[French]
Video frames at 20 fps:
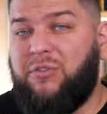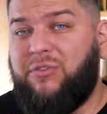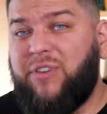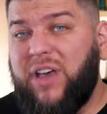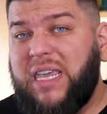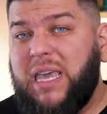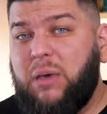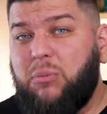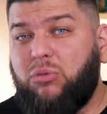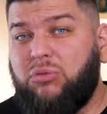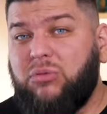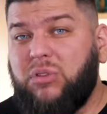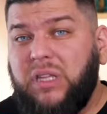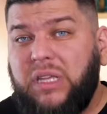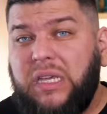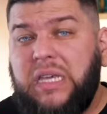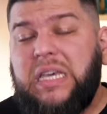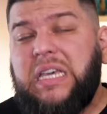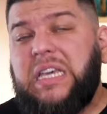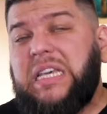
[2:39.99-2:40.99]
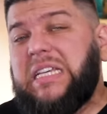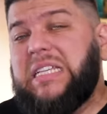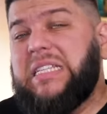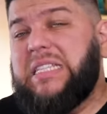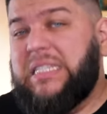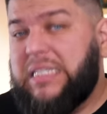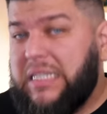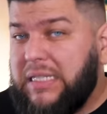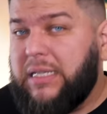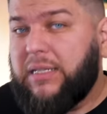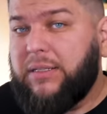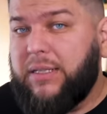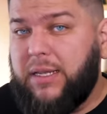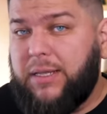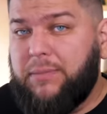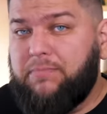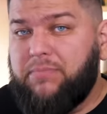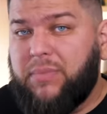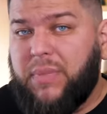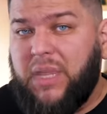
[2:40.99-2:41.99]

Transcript: vagabonder, c'est un délit.